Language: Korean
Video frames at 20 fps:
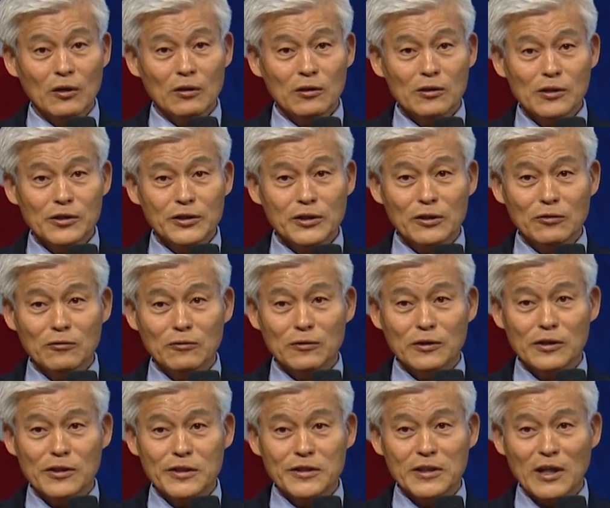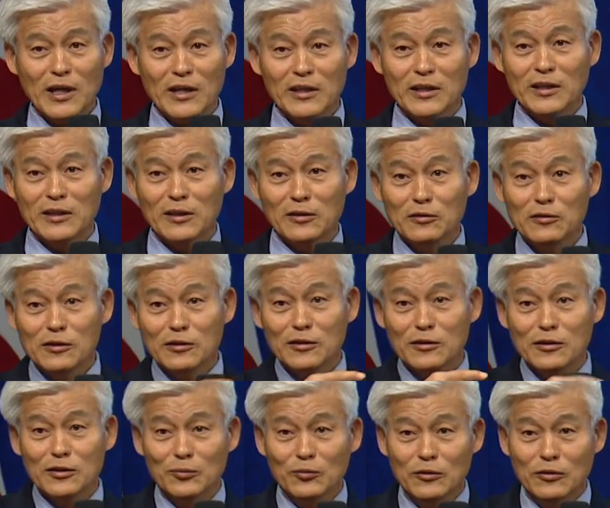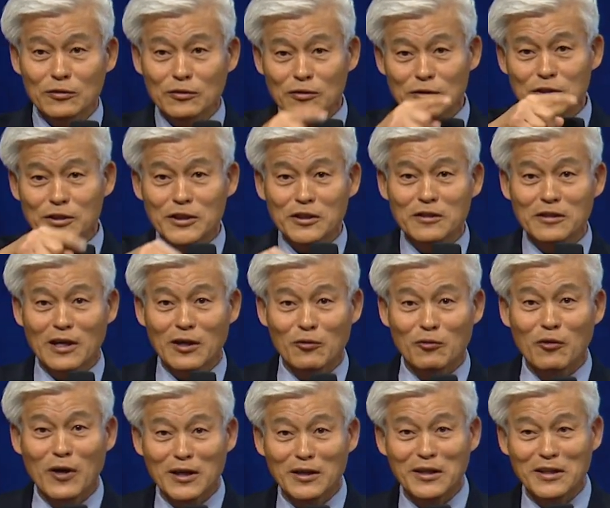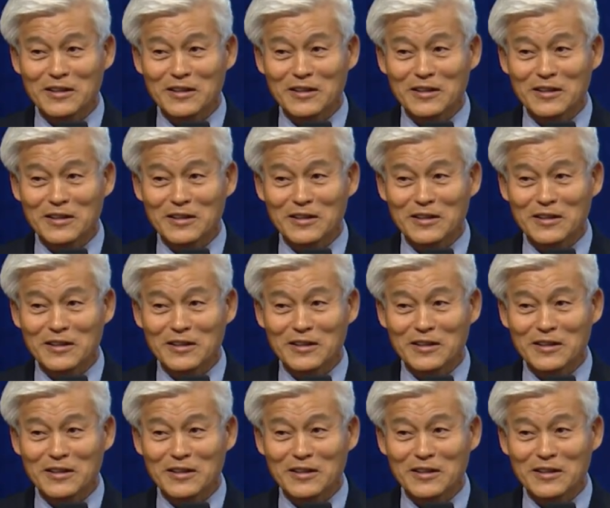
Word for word: 을시구, 을사 이게 다 을지, 을시들하고 관계